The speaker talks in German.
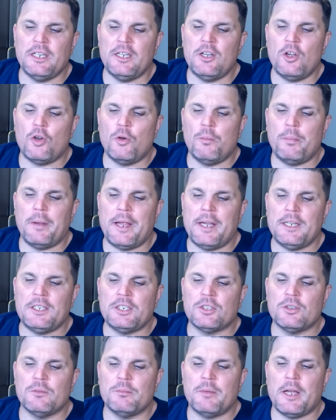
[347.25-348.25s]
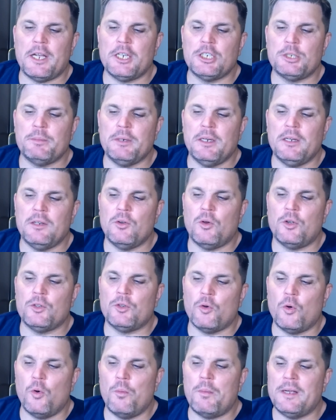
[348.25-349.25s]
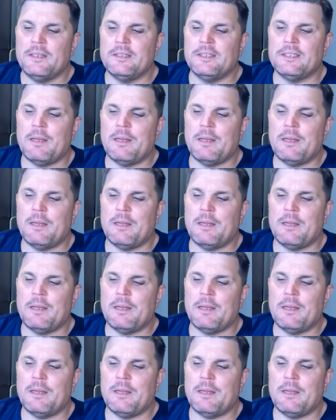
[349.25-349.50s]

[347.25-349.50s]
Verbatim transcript: Innereuropäisch zum Beispiel. In Nordeuropa ist